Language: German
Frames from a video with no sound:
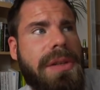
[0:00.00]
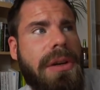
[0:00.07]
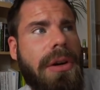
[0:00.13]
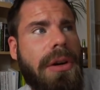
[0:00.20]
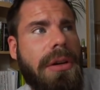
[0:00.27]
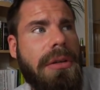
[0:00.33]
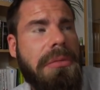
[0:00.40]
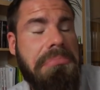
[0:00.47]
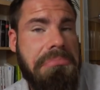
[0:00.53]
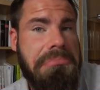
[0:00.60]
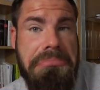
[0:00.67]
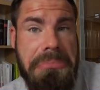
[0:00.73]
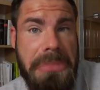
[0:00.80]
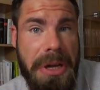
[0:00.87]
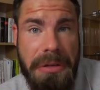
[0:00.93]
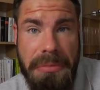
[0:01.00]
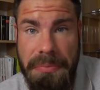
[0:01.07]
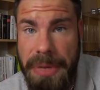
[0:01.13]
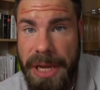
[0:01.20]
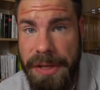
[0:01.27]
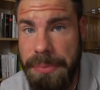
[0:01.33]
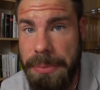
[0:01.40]
auch
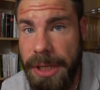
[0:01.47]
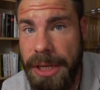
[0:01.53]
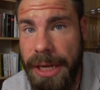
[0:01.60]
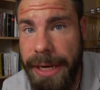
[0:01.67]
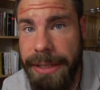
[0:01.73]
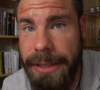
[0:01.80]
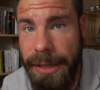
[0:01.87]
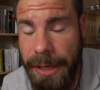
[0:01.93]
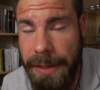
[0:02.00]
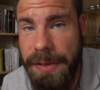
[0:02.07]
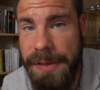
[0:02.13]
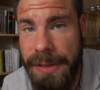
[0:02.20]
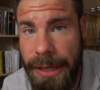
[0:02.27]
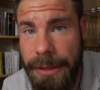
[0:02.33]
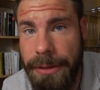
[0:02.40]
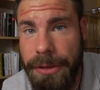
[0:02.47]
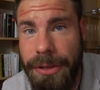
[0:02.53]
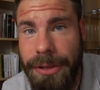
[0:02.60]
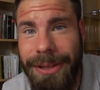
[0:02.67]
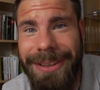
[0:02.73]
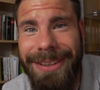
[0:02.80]
erstmal kein kleines Land.